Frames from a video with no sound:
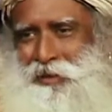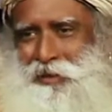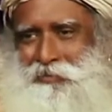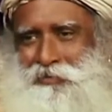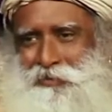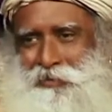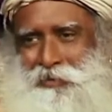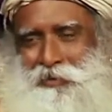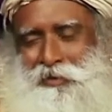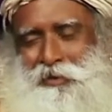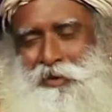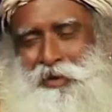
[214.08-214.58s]

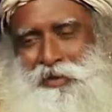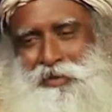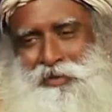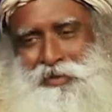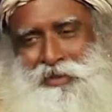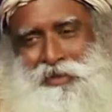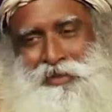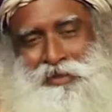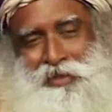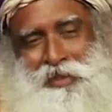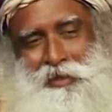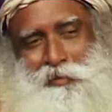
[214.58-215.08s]
நீங்கள் அதை
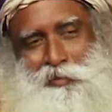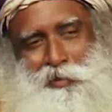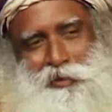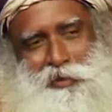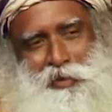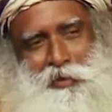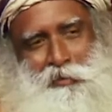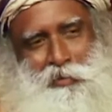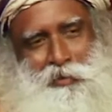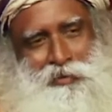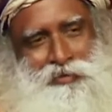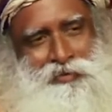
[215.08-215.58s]
தாண்டுனா
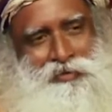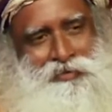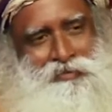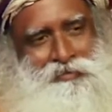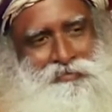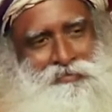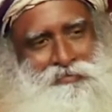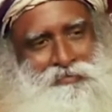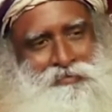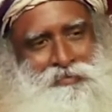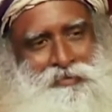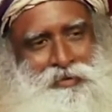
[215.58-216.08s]
பிரச்சனை ஆகிடும்
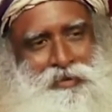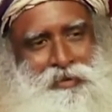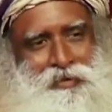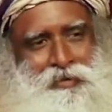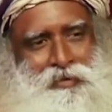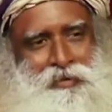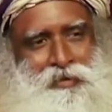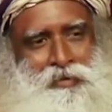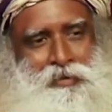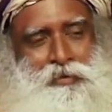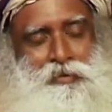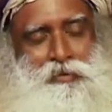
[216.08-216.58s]

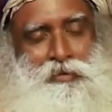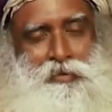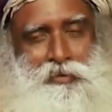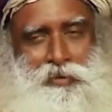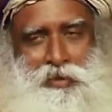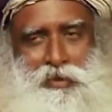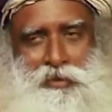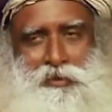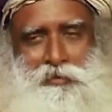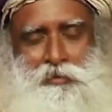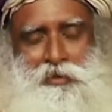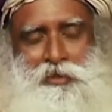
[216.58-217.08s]

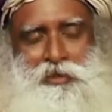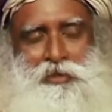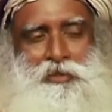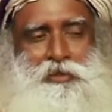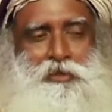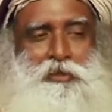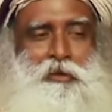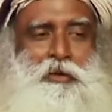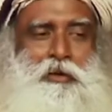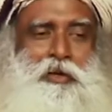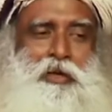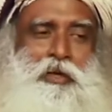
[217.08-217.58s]
நம்பிக்கை
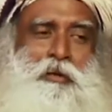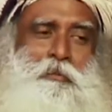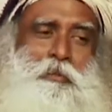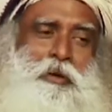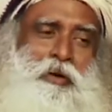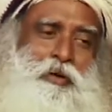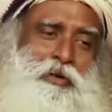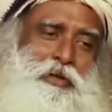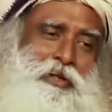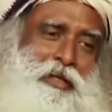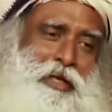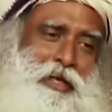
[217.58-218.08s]
அப்படிங்கிற
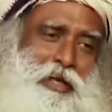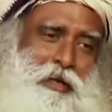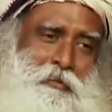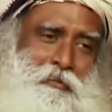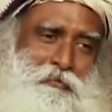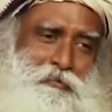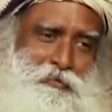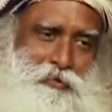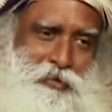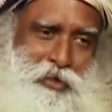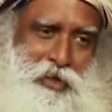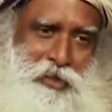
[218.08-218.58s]
பேரில்
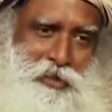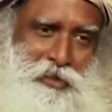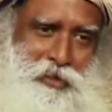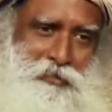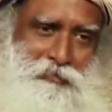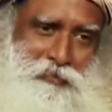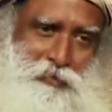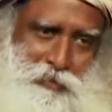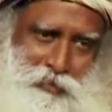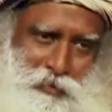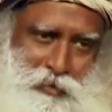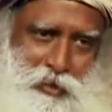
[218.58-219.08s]
அவங்க
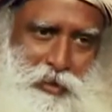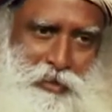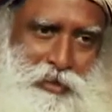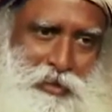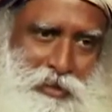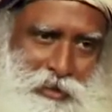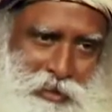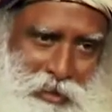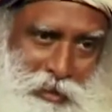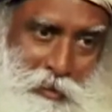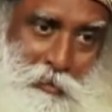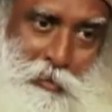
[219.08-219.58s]
பேசுகிறதும் இதை
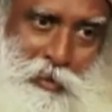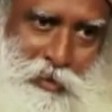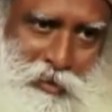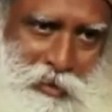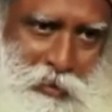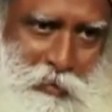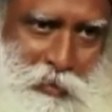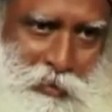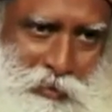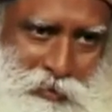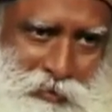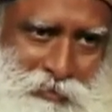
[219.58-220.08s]
தான் நீங்கள் அதை
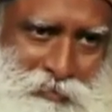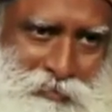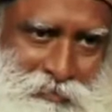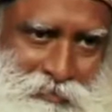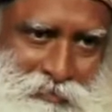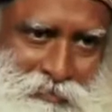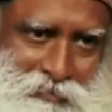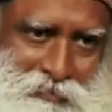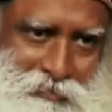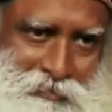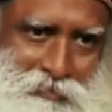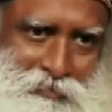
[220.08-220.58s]
தாண்டுனா
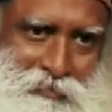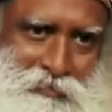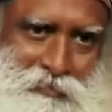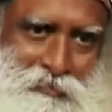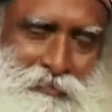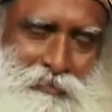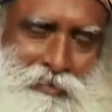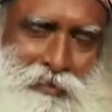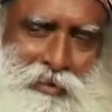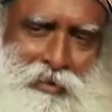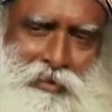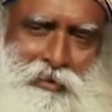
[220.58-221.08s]
பிரச்சனை
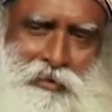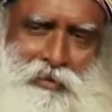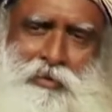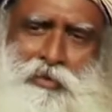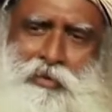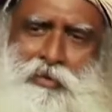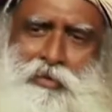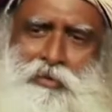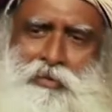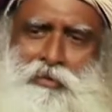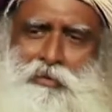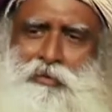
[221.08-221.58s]
ஆகிடும்
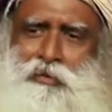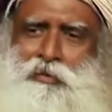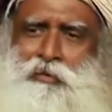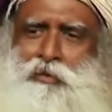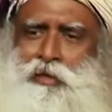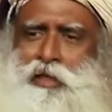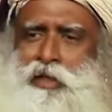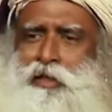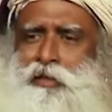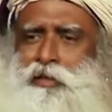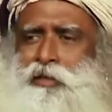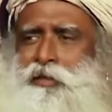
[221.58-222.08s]
இந்த
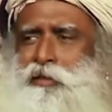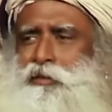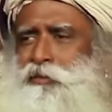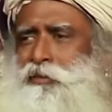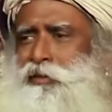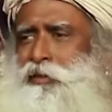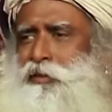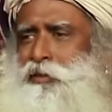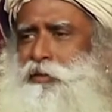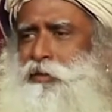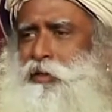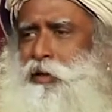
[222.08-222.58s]

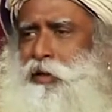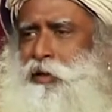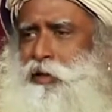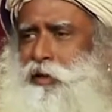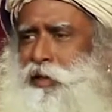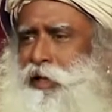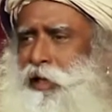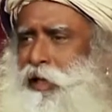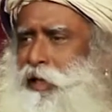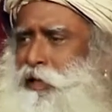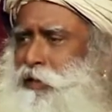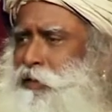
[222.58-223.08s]
நாய்க்காலர் மாதிரியான
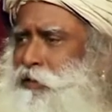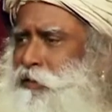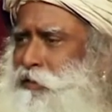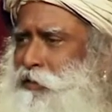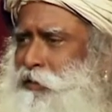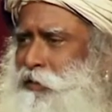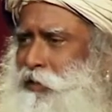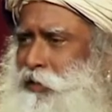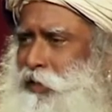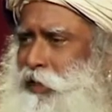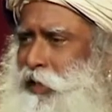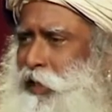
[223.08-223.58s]

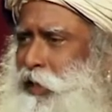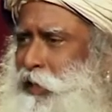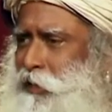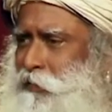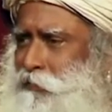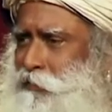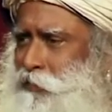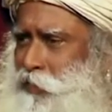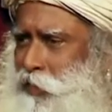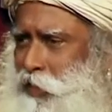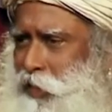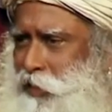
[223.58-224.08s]
நம்பிக்கைக்குள்ளே
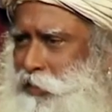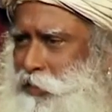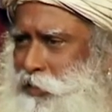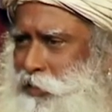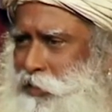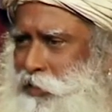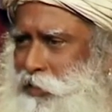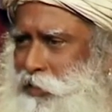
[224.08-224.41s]
போகாதீங்க